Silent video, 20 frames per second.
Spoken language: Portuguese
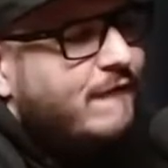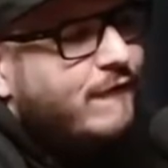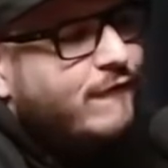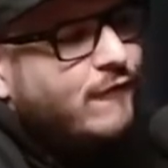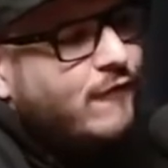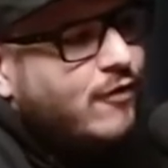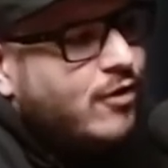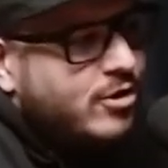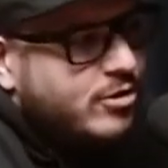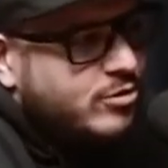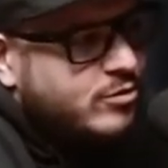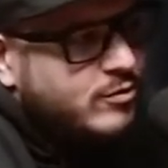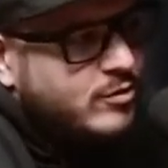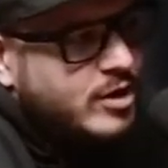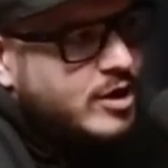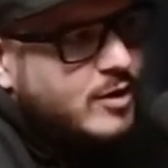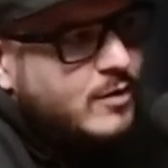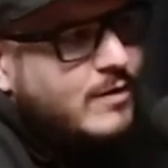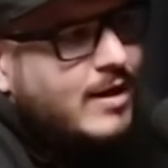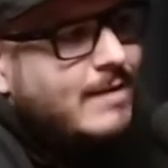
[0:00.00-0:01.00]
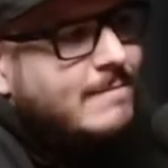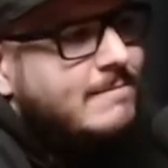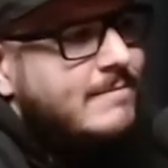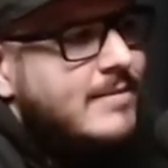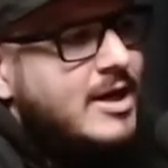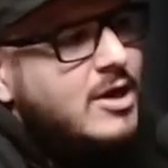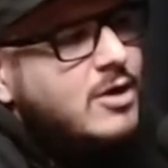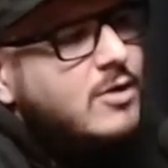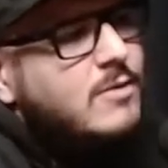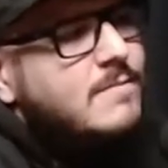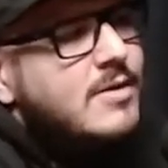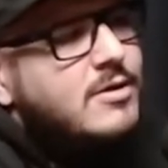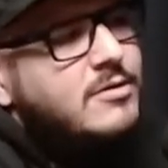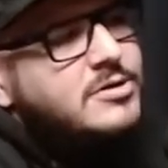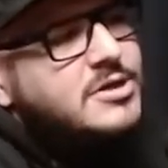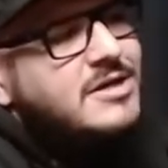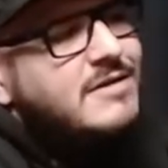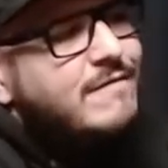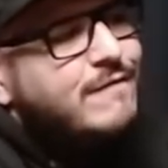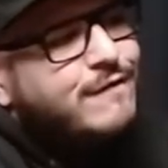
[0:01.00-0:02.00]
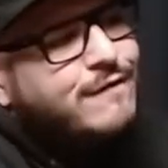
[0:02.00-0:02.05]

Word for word: foto que um amigo meu de